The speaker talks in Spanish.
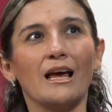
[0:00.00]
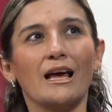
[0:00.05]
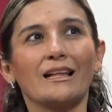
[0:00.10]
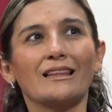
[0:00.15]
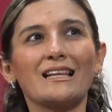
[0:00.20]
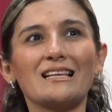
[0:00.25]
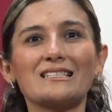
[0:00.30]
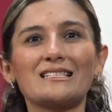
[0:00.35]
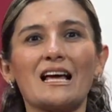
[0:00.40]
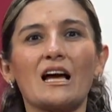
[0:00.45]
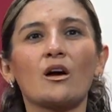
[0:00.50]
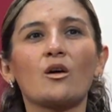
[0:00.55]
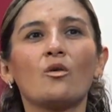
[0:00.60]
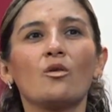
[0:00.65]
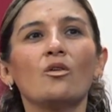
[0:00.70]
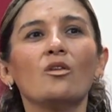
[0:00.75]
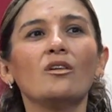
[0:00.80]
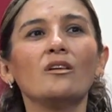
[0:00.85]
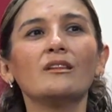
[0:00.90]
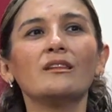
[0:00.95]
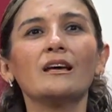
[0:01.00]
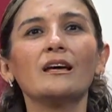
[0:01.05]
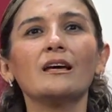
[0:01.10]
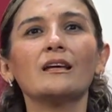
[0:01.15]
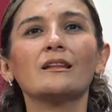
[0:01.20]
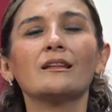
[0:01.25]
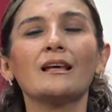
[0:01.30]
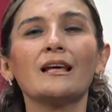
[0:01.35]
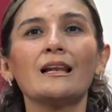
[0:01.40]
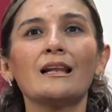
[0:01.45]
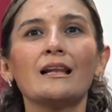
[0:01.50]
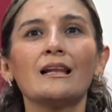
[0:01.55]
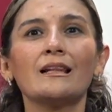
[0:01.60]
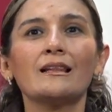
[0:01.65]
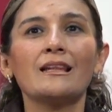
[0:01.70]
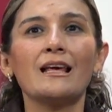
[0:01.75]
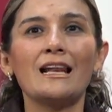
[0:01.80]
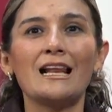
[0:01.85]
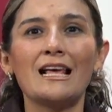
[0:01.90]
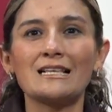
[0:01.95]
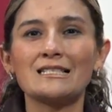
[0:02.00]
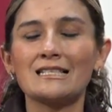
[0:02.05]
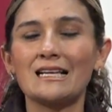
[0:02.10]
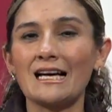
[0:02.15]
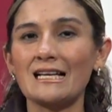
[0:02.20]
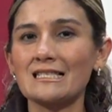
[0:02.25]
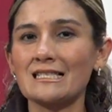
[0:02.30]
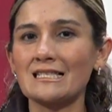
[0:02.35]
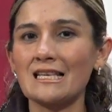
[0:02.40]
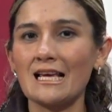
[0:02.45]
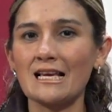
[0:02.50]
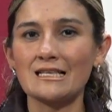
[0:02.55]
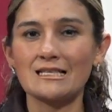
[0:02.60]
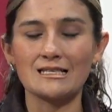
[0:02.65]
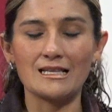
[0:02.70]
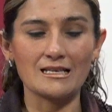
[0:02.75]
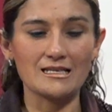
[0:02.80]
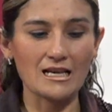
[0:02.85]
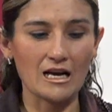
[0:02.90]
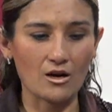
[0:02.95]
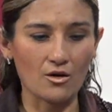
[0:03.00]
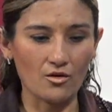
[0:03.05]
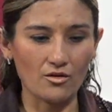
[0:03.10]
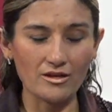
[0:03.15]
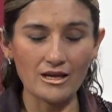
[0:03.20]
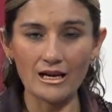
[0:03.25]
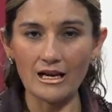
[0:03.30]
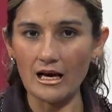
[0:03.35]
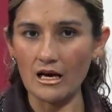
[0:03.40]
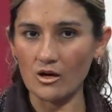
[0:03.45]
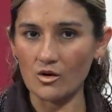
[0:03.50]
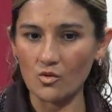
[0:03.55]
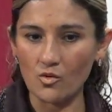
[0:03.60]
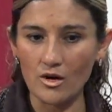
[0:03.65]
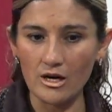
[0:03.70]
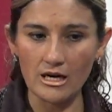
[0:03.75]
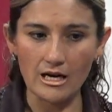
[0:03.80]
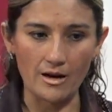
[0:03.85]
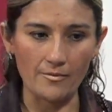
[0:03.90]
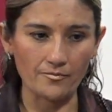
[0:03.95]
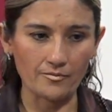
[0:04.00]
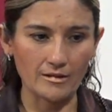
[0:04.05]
te sacó de, de, la escasez, te sacó de la ruina,